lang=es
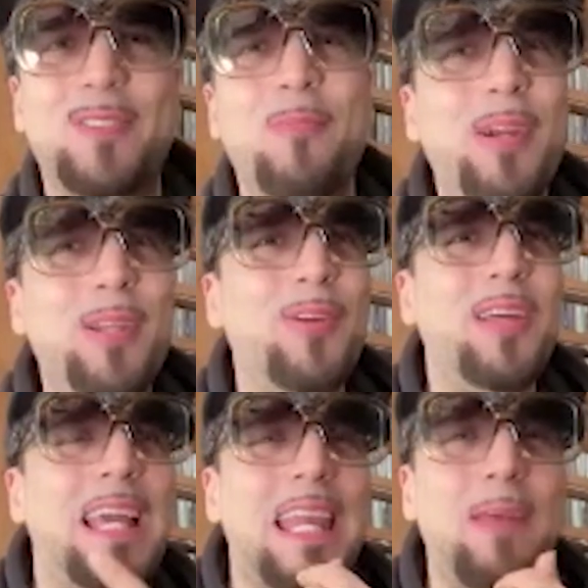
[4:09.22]
un poquito
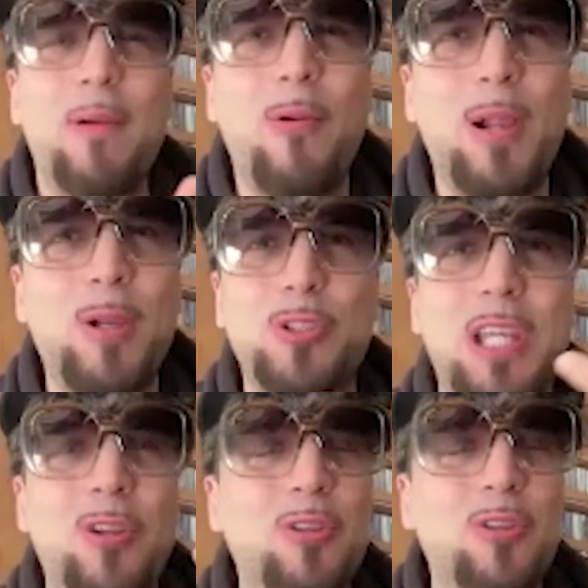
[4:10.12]
de gripe o algo,
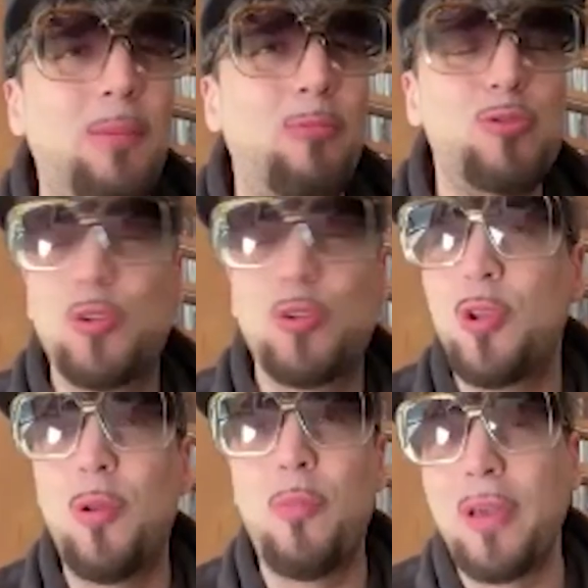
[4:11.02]
se nota mucho y no
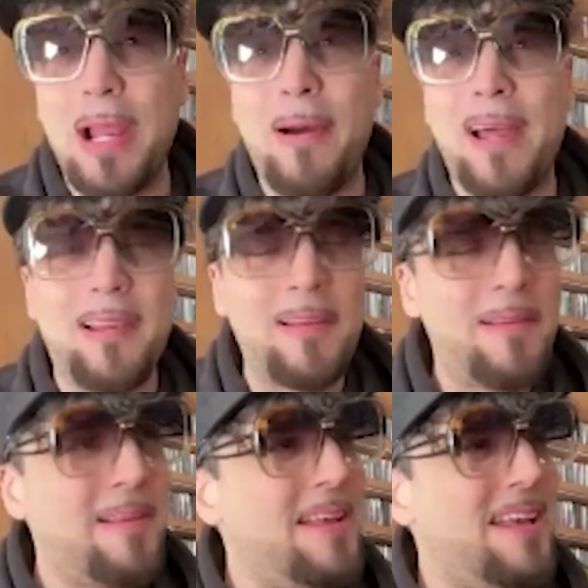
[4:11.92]
lo podés grabar
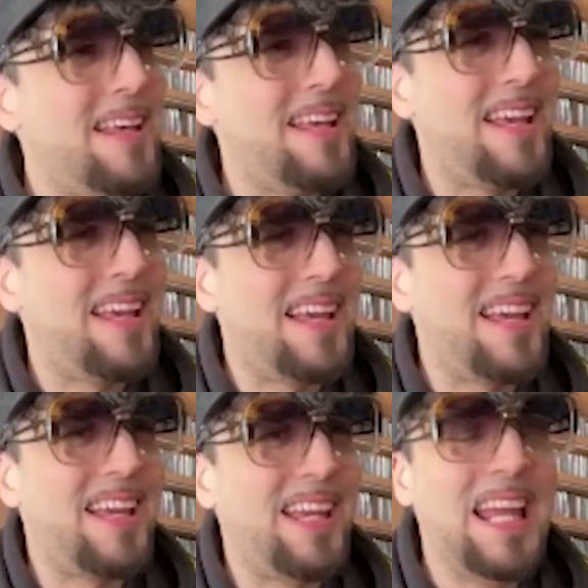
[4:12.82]

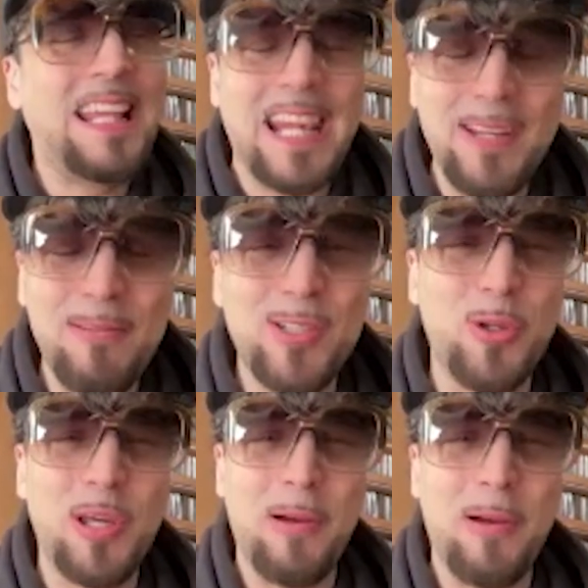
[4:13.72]
eh, y es terrible
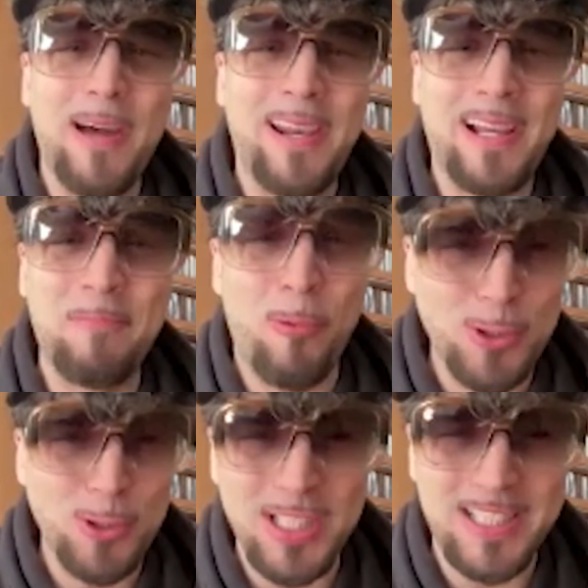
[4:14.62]
eso de grabar
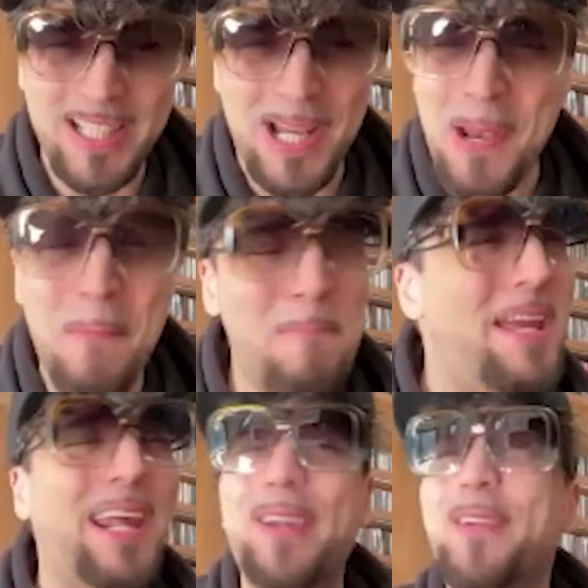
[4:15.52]
voces en
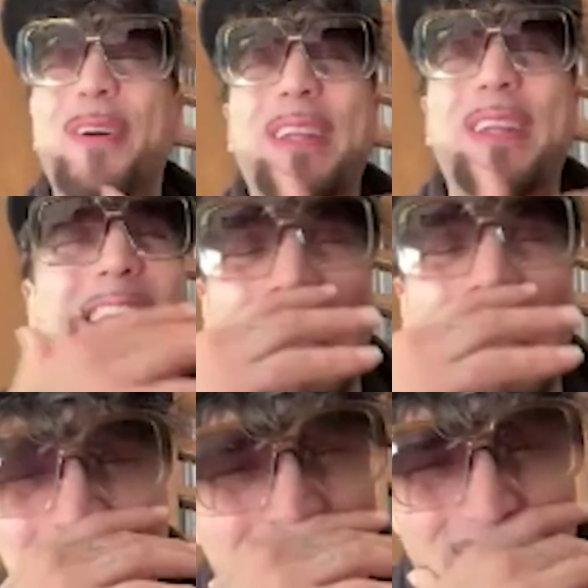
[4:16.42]
invierno, es
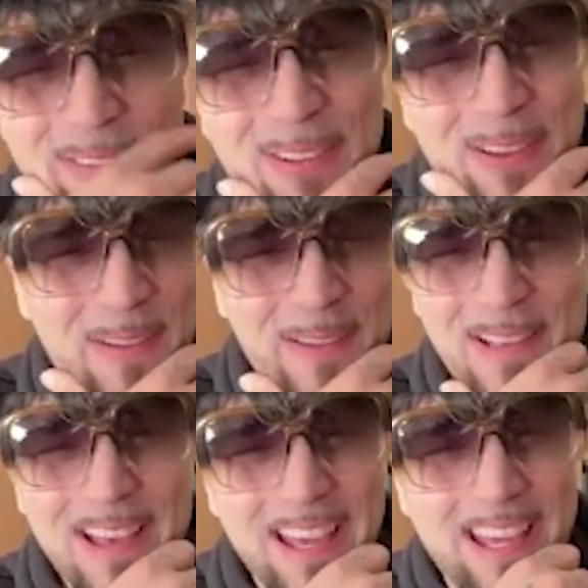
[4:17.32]
terrible,
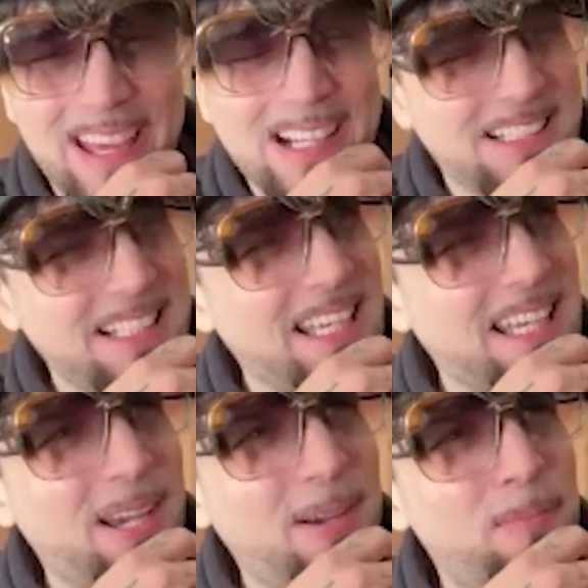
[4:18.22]
eh, así
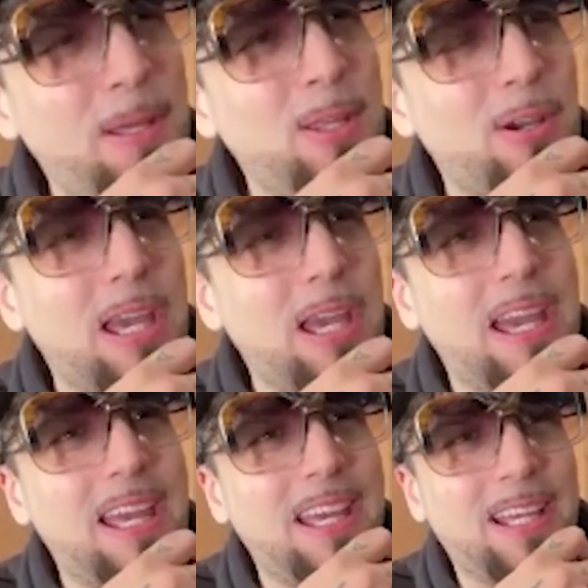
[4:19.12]
que medio que,
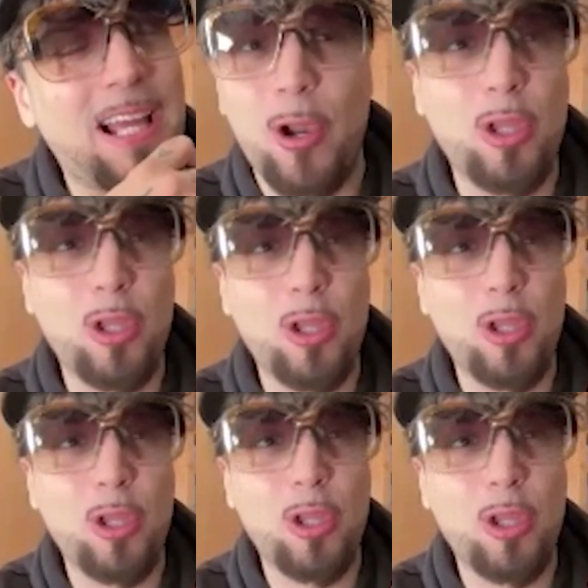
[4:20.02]
ahora estoy
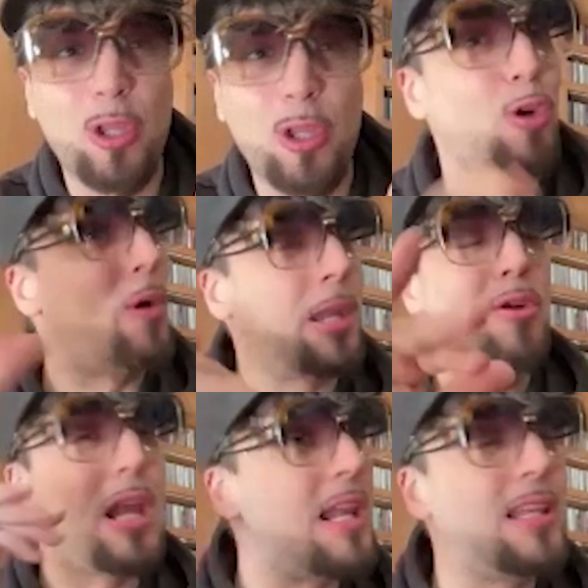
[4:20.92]
como escribiendo las
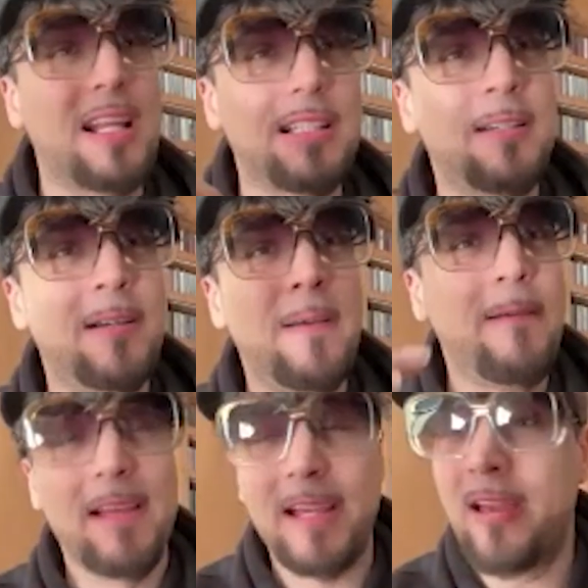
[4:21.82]
letras,
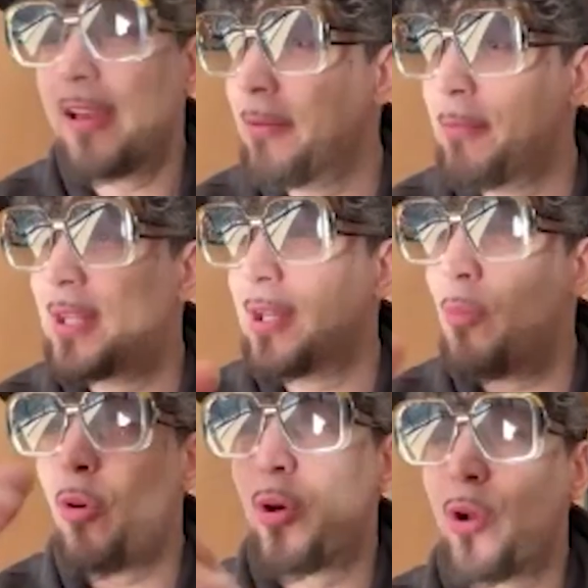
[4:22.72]
que, viste como,
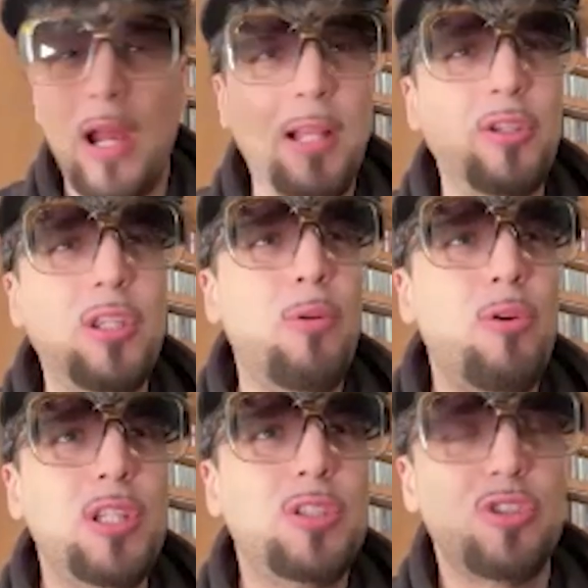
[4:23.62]
bueno, ganando tiempo con
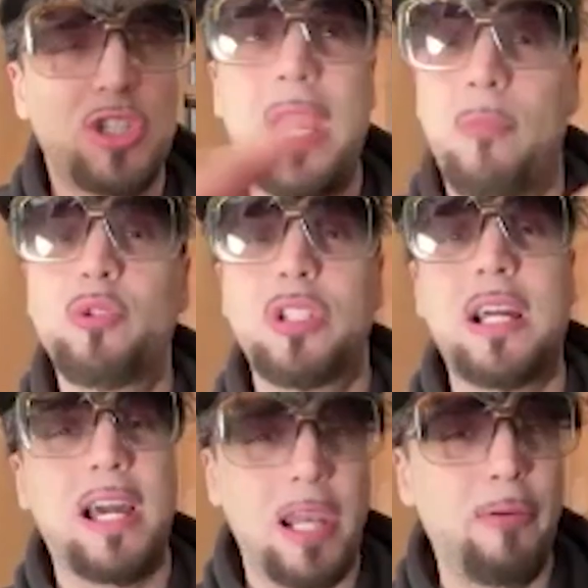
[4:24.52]
eso, ya la música
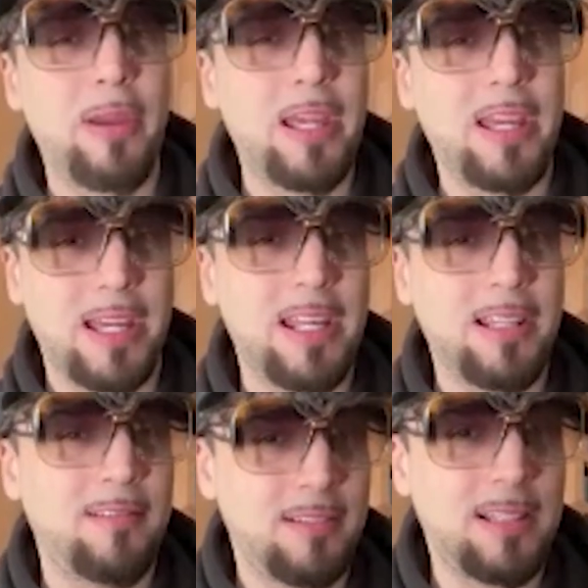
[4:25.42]
las grabé,
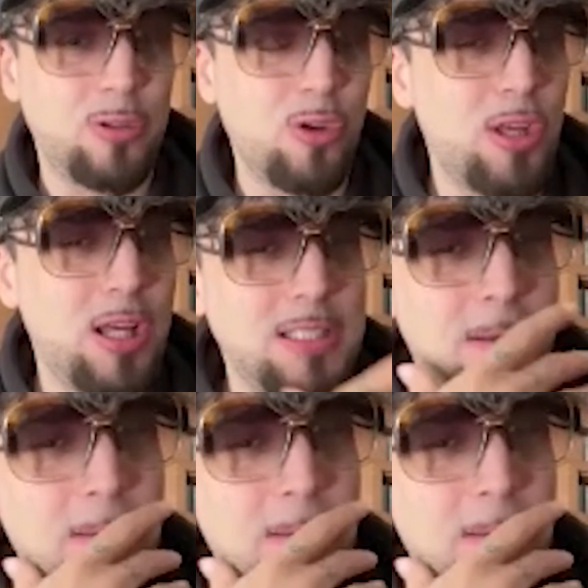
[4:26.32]
están todas,